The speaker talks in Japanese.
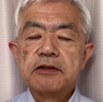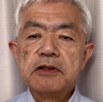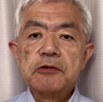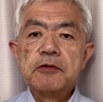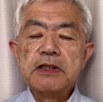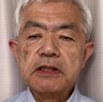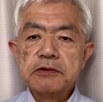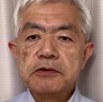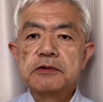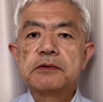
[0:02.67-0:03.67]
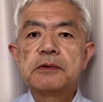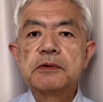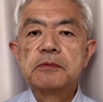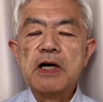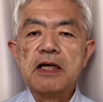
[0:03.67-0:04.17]
え
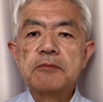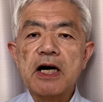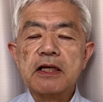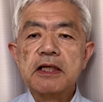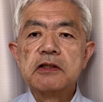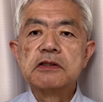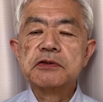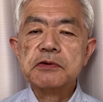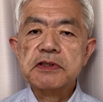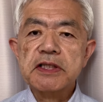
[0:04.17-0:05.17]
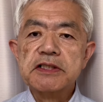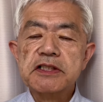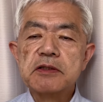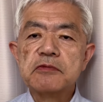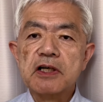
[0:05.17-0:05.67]
クラウドファンディング、まあ、今、
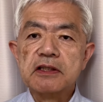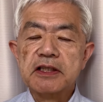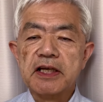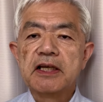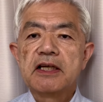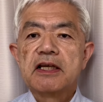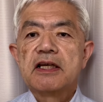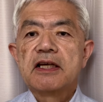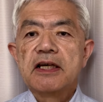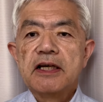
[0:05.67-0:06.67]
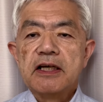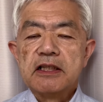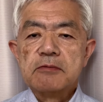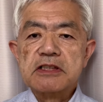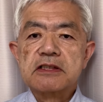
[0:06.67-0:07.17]
ネクストステージに向かって、え
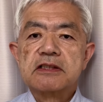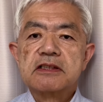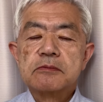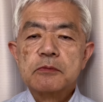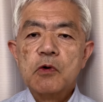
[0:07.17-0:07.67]
やってます。